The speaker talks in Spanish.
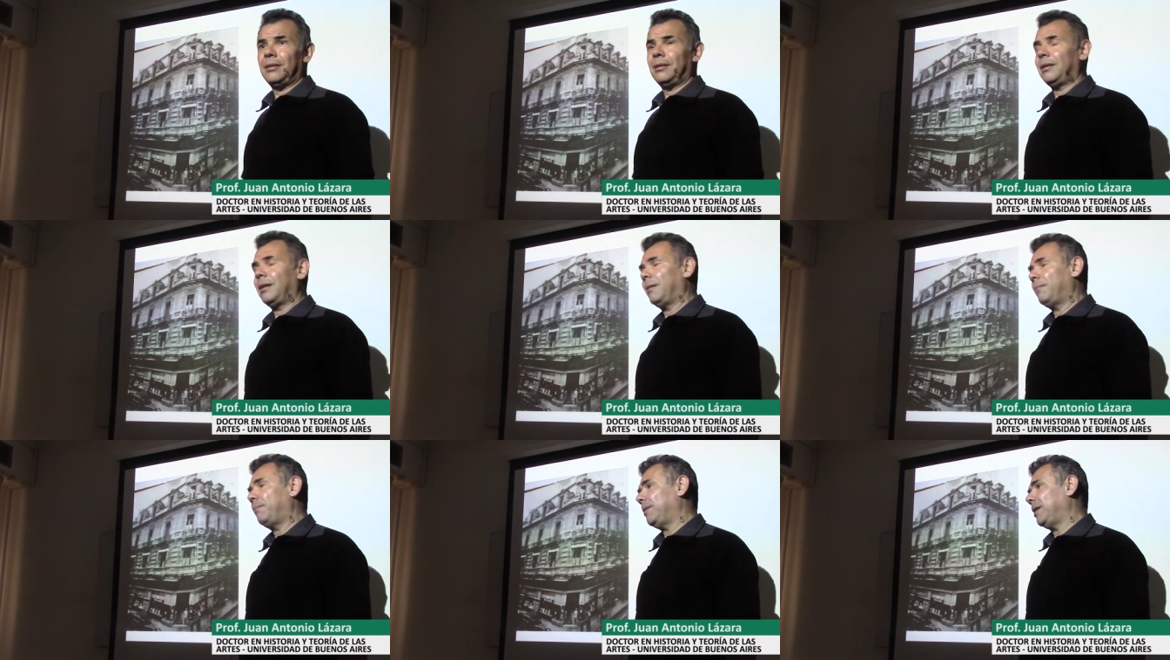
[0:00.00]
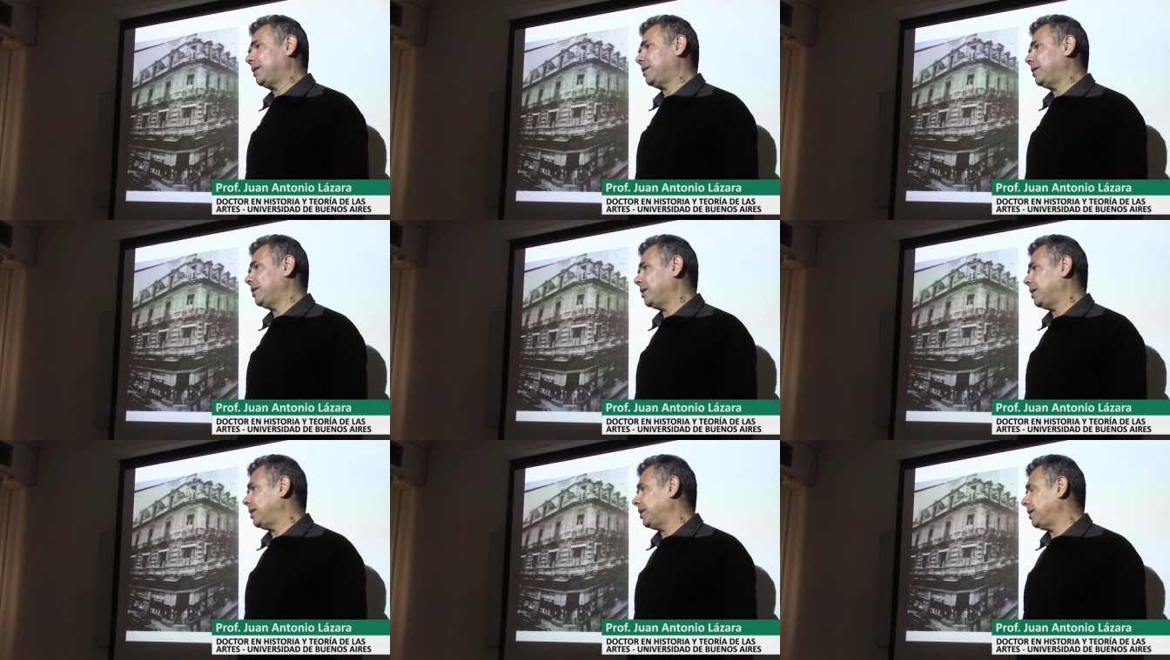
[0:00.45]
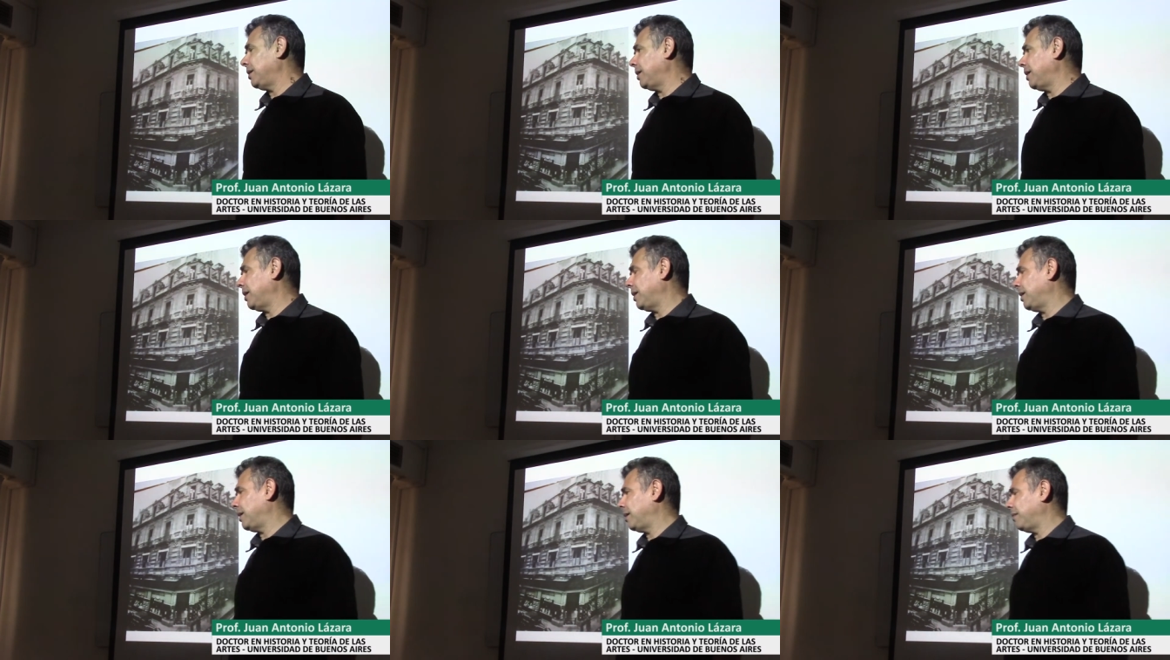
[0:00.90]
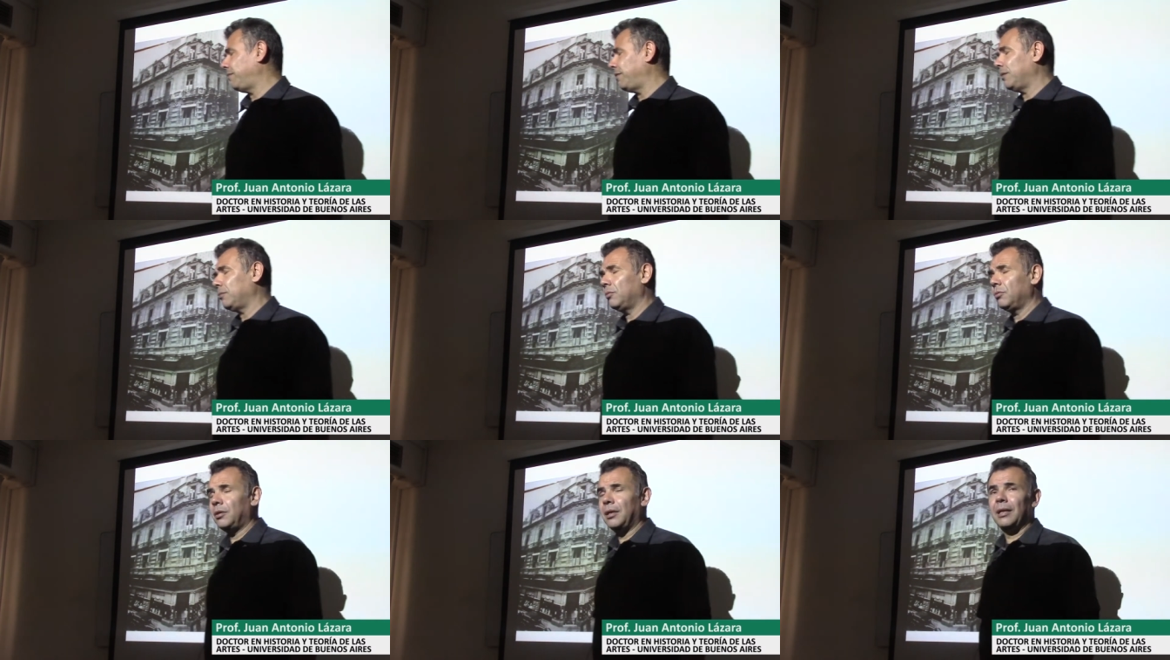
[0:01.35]
en la página de la
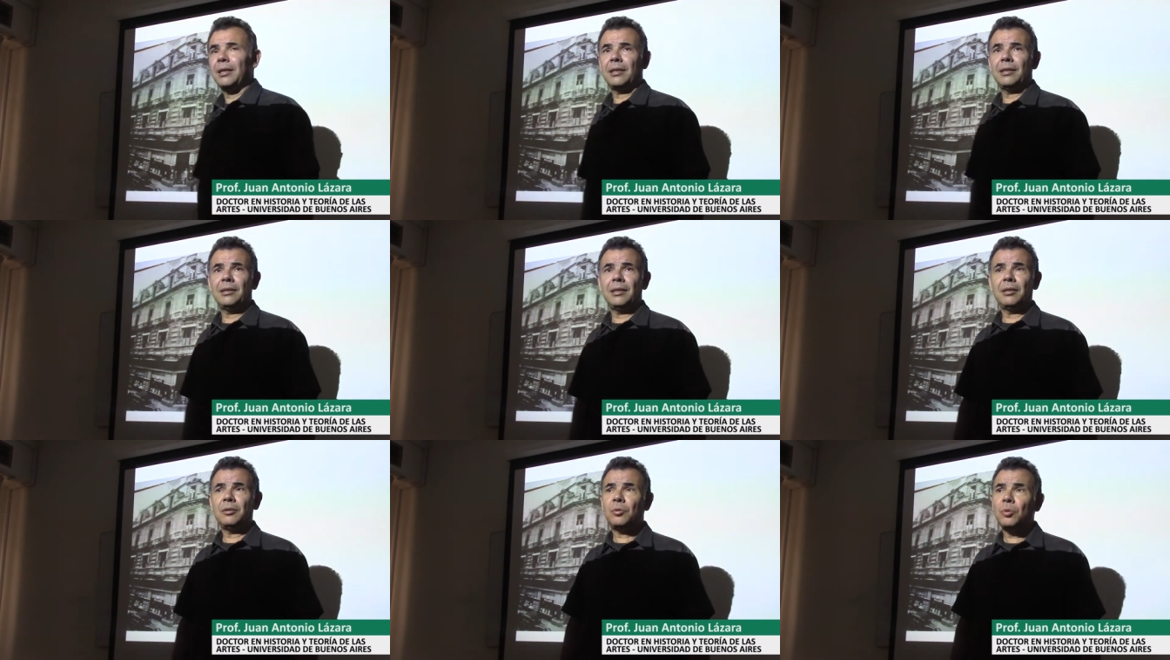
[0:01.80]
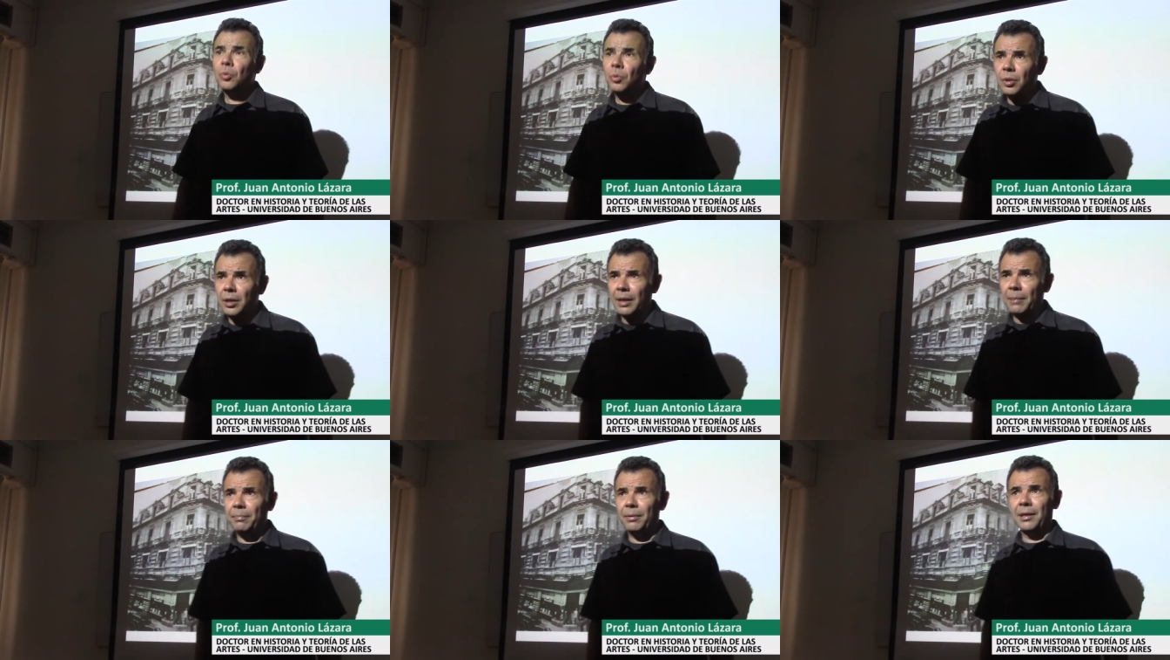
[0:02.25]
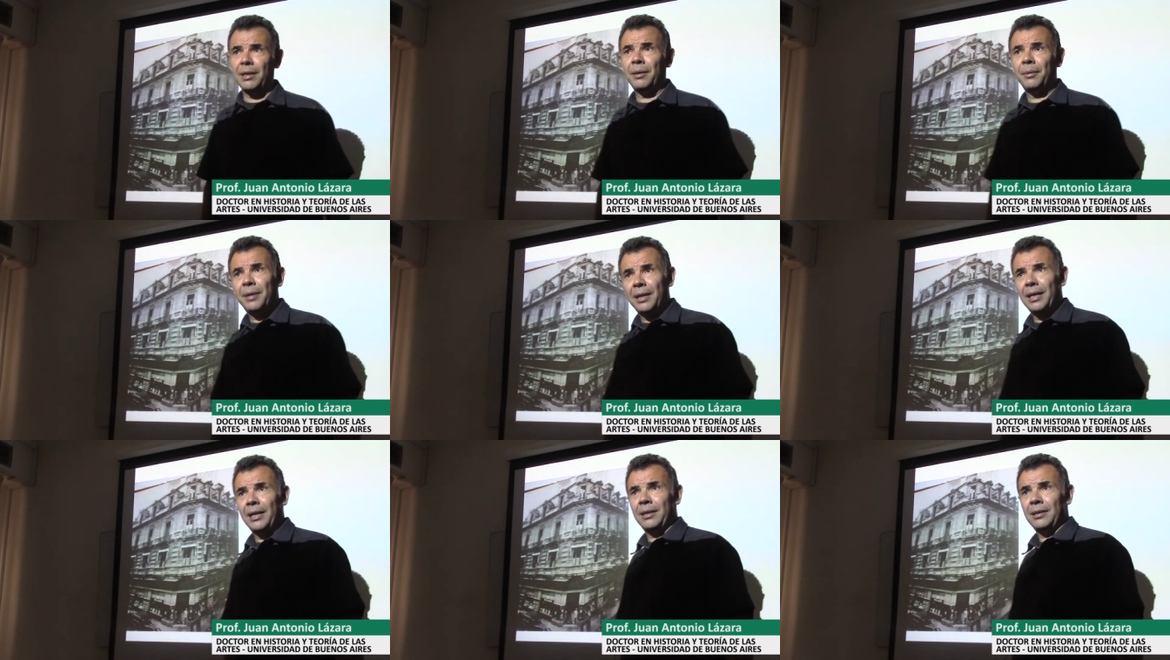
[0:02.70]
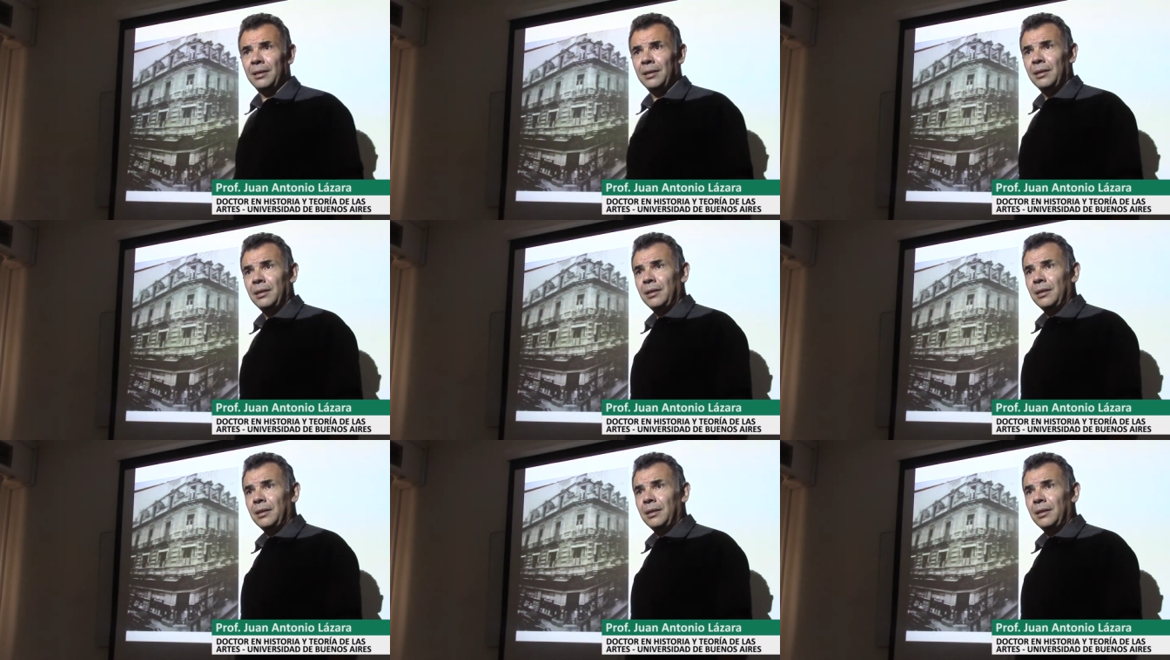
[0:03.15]
Facultad de Arquitectura para ver.